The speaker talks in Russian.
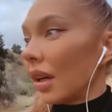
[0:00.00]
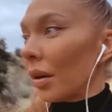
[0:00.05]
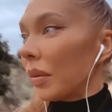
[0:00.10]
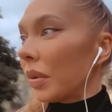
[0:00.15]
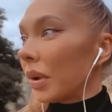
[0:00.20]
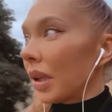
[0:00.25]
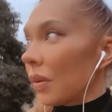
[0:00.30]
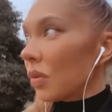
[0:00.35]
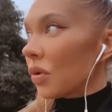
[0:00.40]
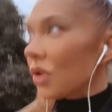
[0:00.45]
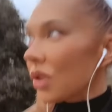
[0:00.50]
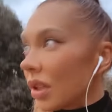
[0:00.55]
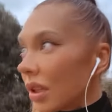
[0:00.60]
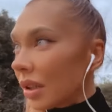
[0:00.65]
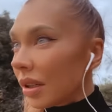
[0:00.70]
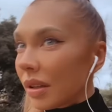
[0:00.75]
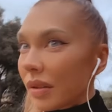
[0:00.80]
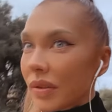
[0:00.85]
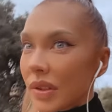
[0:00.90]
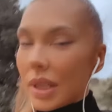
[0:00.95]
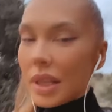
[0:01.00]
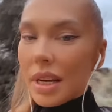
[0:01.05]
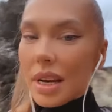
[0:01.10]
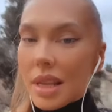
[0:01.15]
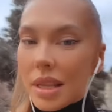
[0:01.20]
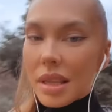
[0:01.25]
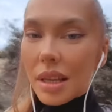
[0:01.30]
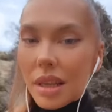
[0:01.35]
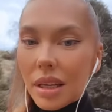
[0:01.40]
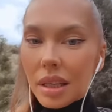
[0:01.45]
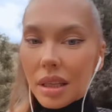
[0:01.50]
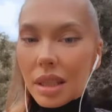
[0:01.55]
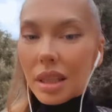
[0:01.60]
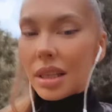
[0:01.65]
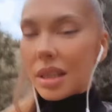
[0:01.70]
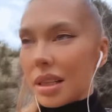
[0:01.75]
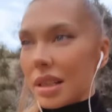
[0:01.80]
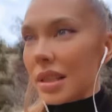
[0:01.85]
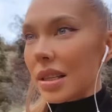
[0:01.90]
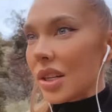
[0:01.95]
Потому что Вселенная не
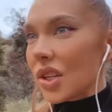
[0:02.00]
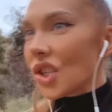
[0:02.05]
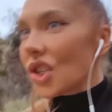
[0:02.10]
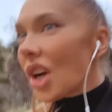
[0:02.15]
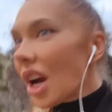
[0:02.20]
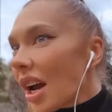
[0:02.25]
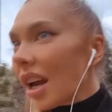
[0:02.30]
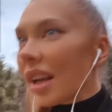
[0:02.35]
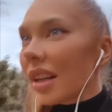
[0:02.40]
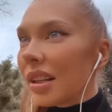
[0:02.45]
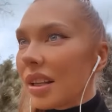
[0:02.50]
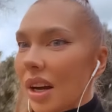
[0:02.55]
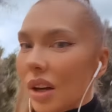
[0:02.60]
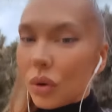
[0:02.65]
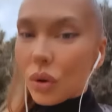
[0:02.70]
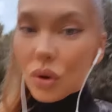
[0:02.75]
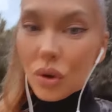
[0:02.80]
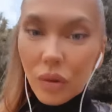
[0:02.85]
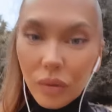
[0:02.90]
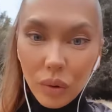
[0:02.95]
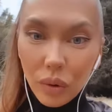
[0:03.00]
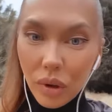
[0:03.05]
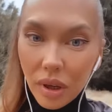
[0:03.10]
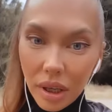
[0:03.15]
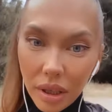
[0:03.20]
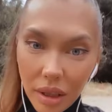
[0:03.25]
различает да, то, что внутри